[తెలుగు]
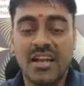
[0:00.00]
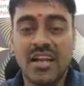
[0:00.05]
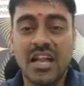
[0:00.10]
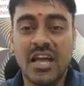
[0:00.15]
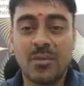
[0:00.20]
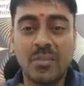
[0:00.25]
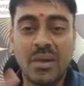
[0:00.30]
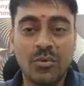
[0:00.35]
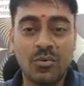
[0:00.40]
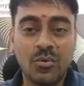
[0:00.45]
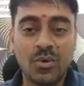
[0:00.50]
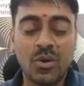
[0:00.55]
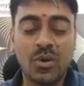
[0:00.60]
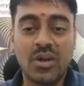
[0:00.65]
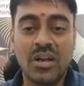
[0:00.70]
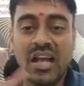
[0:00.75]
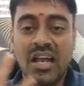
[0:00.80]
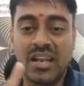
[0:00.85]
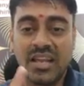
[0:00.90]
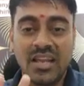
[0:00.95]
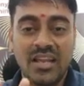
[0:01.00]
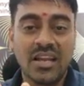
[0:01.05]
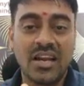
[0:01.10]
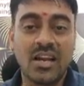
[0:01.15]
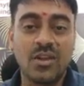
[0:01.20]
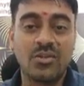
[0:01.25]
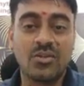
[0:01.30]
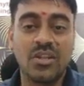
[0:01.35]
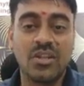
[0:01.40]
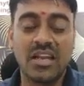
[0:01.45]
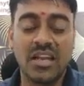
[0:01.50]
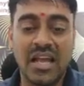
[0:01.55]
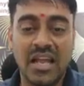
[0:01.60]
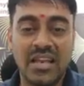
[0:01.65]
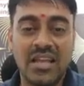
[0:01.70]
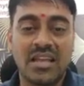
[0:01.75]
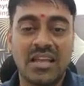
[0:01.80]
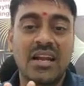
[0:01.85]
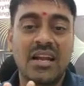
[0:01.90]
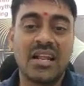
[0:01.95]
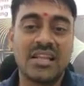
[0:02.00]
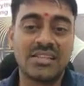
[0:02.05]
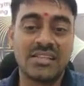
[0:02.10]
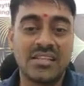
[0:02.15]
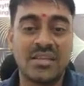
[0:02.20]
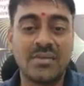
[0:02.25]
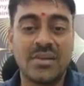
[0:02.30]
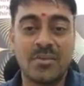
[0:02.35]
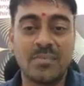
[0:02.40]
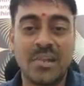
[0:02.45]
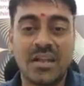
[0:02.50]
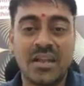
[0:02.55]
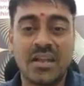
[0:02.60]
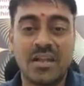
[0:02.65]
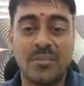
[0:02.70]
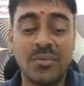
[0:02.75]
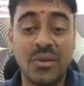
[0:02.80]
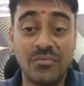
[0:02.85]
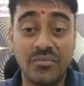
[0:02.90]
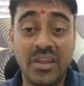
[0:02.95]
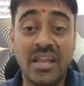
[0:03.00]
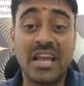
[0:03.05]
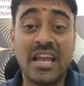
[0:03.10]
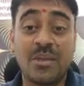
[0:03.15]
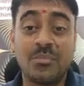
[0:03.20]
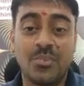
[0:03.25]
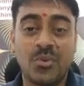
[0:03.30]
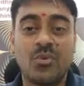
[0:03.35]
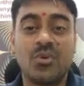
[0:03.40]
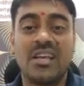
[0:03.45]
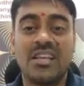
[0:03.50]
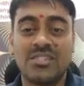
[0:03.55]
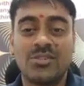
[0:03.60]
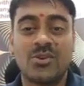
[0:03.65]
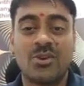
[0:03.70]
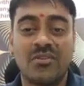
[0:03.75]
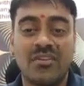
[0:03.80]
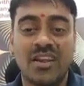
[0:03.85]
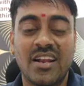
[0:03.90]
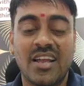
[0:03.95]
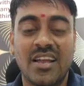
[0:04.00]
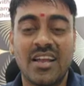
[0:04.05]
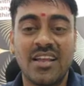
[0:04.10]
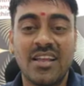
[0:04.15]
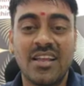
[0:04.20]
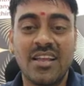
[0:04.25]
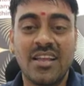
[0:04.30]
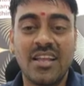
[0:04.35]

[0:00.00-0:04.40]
నాకు మా ఊర్లో నాలుగు ఎకరాలు ఉంది నాలుగు ఎకరాలు రాసిస్తాను మీకు పక్క మీకు ఫేక్ అని ప్రూవ్ చేస్తా ఒకవేళ